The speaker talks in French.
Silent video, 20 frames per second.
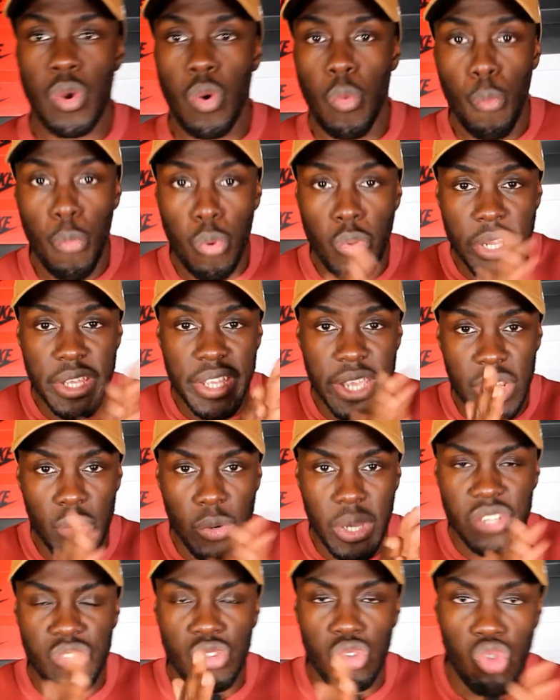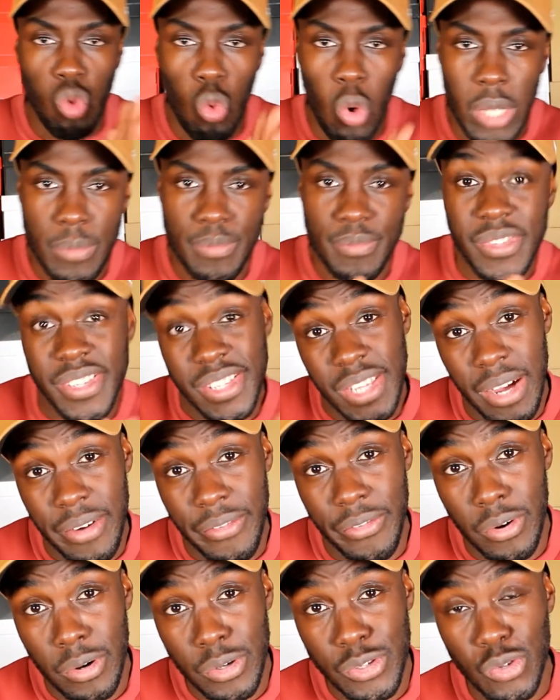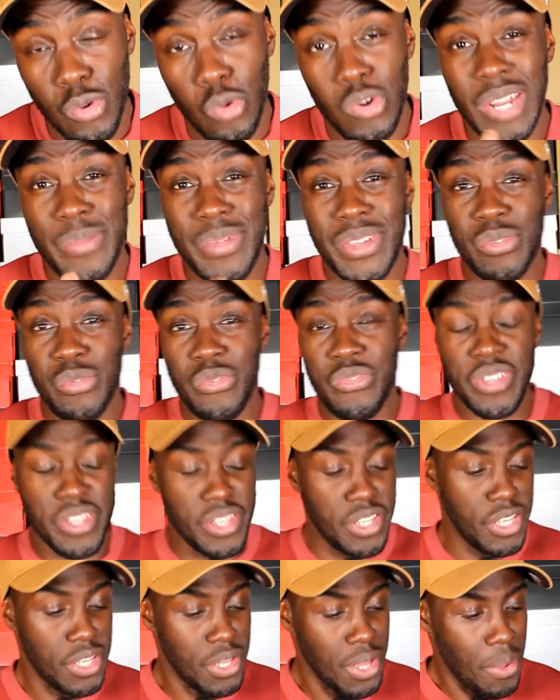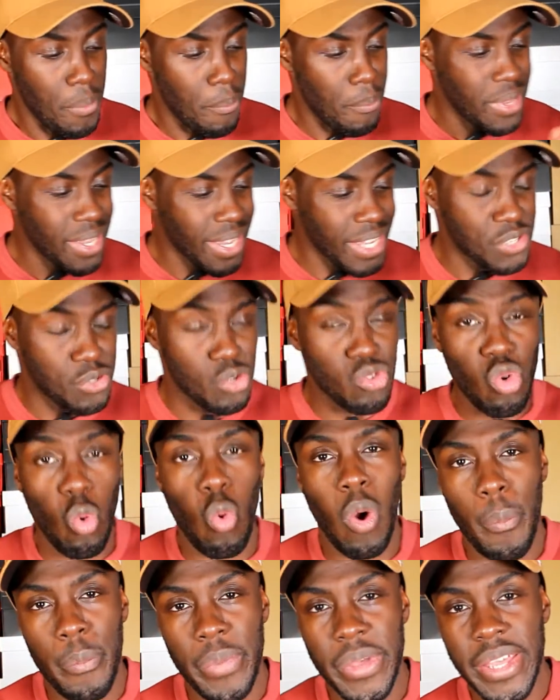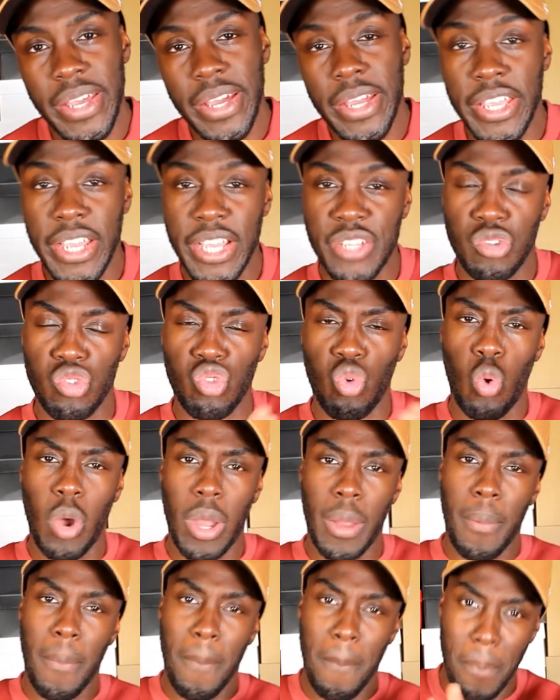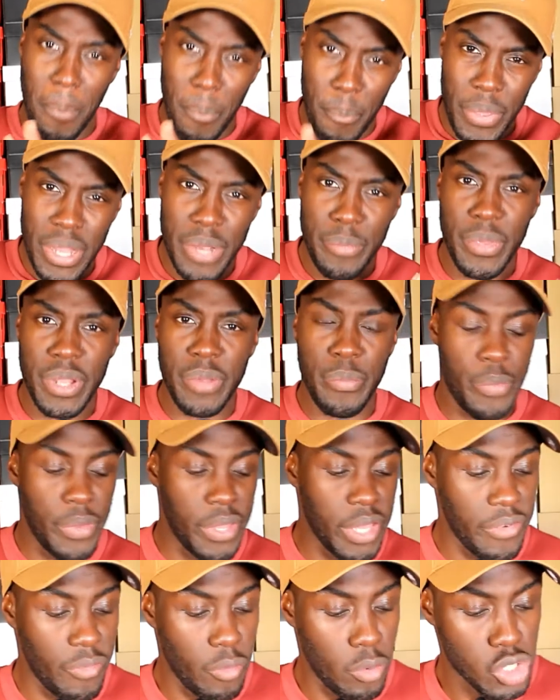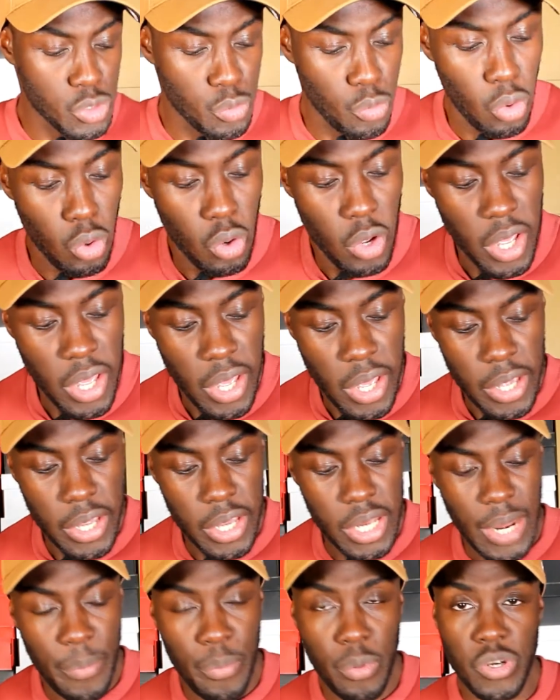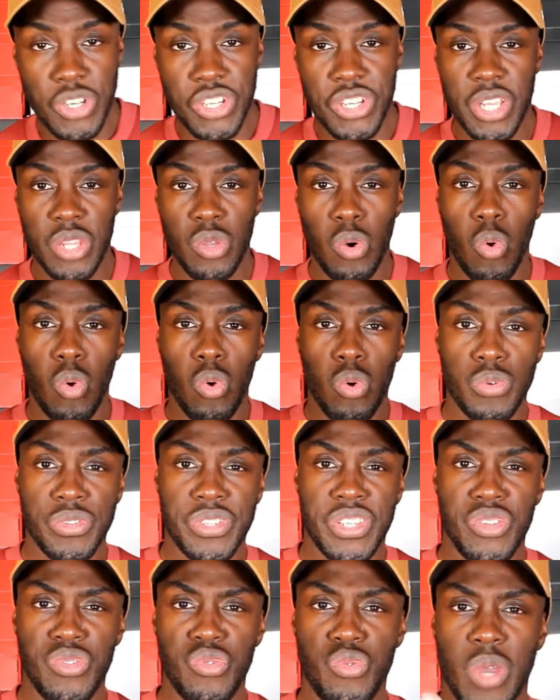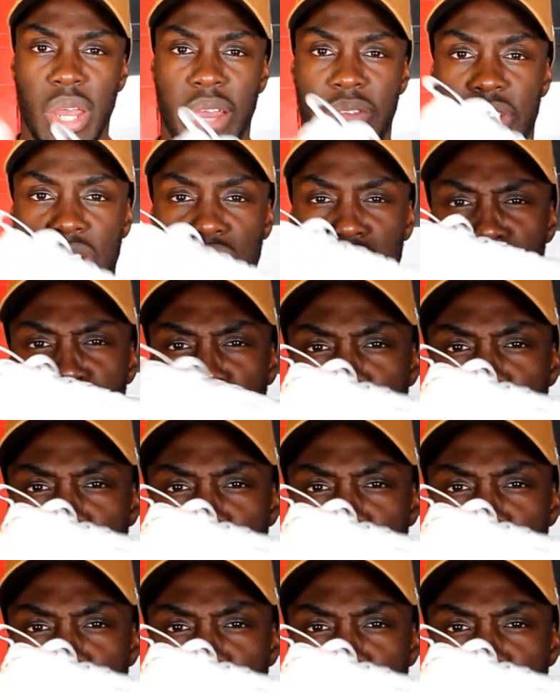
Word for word: Bon les gars, il en reste 3. Ça avance, on a bientôt fini, mais il reste 3 paires, il reste trois belles belles paires franchement. Et la prochaine, on continue avec une